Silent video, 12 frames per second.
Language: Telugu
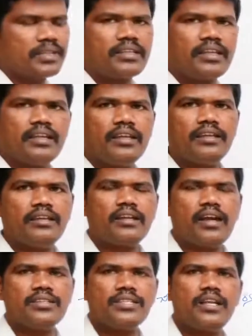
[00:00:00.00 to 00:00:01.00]
మంత్రి
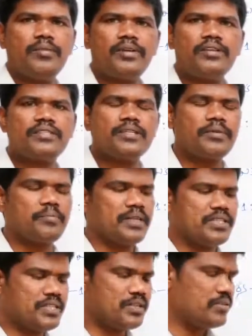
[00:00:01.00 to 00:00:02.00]
రాజీనామాను
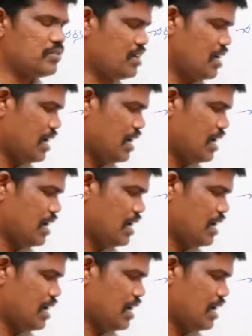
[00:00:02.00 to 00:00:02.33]
సమర్పించిండు